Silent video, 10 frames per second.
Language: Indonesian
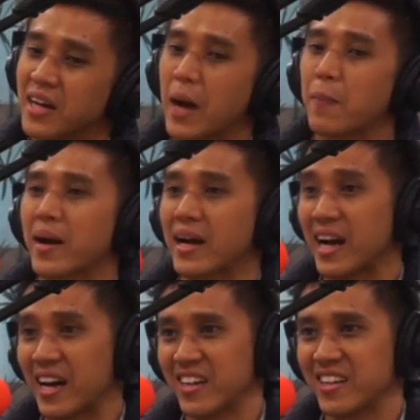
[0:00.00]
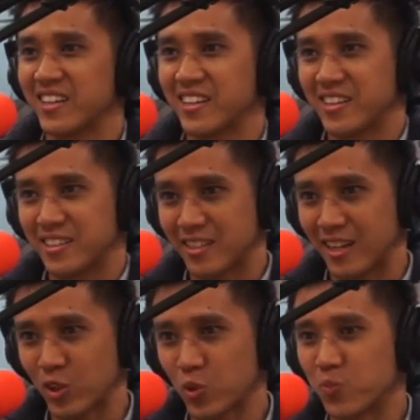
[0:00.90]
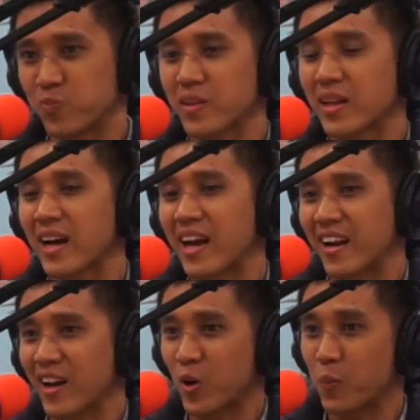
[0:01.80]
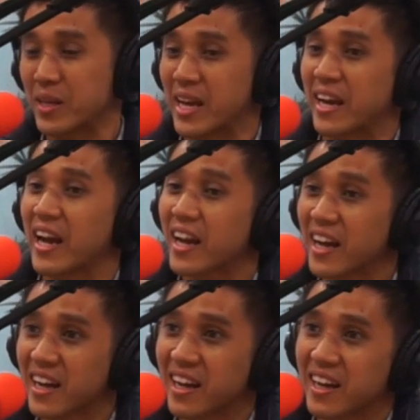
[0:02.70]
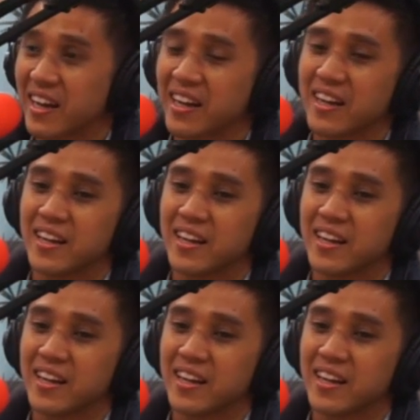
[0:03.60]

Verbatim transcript: apakah satu karena kopinya enak hmm?